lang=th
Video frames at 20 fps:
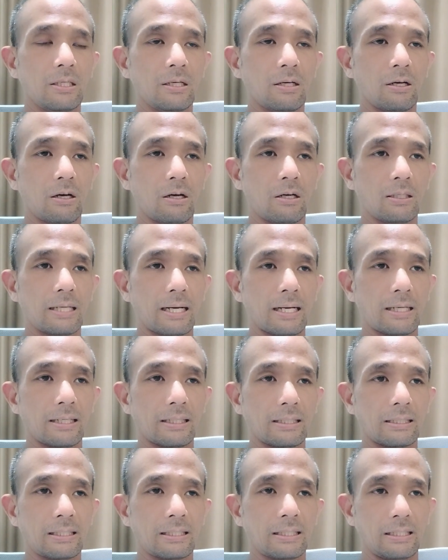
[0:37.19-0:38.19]
ก็อย่าง
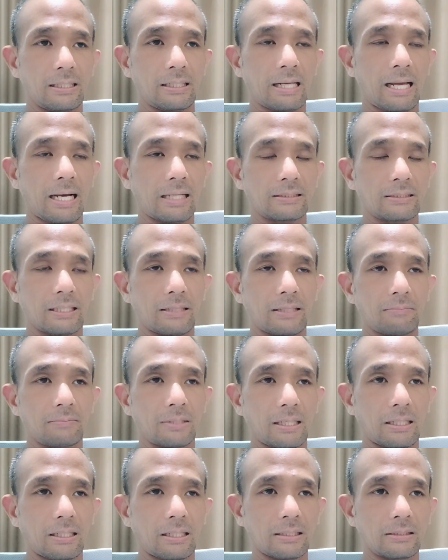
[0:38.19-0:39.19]
คีย์หลักนะครับ
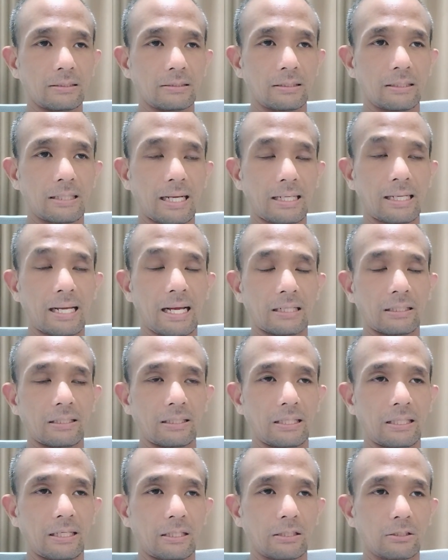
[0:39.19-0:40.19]
อย่างหลักๆเลย
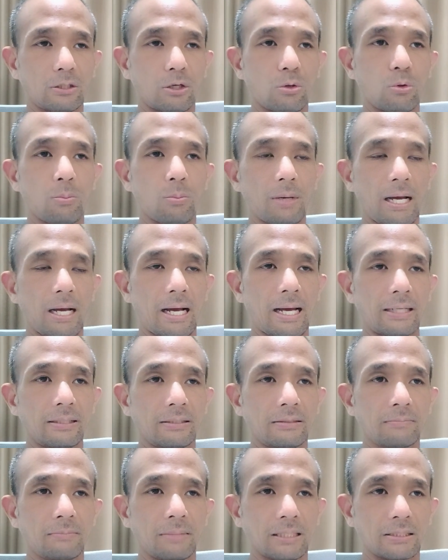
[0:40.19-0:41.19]
นะก็ต้องคุมอาหาร
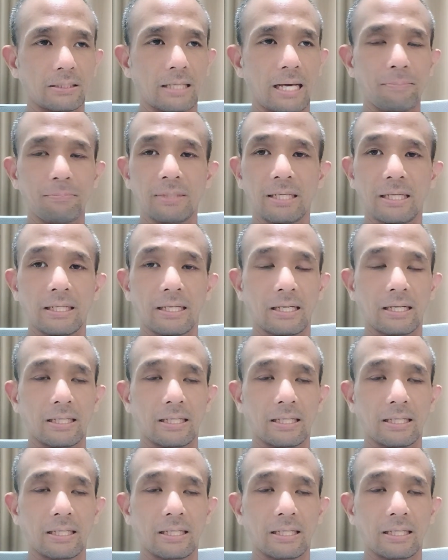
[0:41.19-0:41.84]
มาอัปเดต